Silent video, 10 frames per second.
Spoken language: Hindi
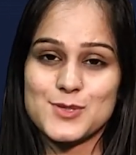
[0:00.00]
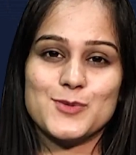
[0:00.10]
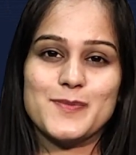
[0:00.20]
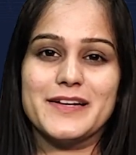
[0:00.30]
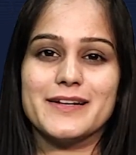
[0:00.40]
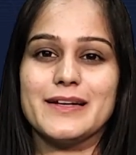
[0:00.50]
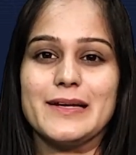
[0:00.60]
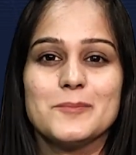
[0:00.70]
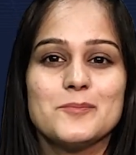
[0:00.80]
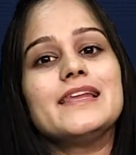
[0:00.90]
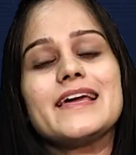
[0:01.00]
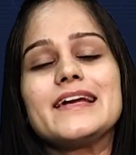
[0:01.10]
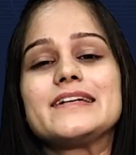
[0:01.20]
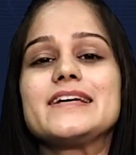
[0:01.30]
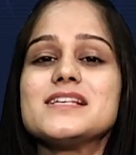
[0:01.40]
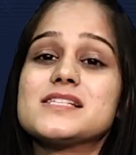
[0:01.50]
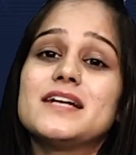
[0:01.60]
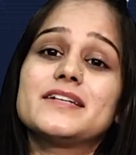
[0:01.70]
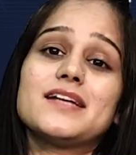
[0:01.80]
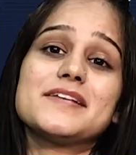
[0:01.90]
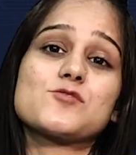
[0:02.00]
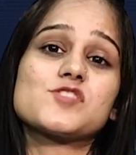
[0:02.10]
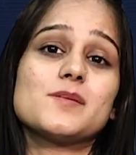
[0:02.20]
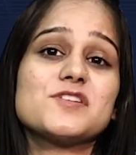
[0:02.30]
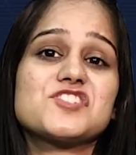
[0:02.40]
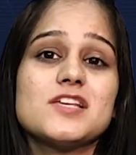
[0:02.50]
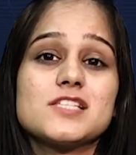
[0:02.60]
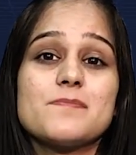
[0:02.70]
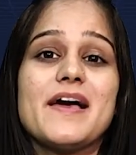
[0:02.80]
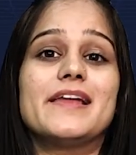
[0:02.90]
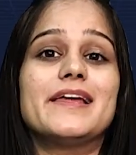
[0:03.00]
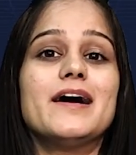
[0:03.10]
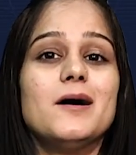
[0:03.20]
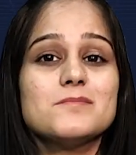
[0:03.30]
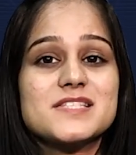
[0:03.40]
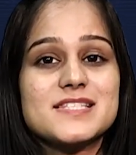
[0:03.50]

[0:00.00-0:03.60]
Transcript: जरूर बने रहिए लेकिन डिसेंट्रलाइज को समझने से पहले हम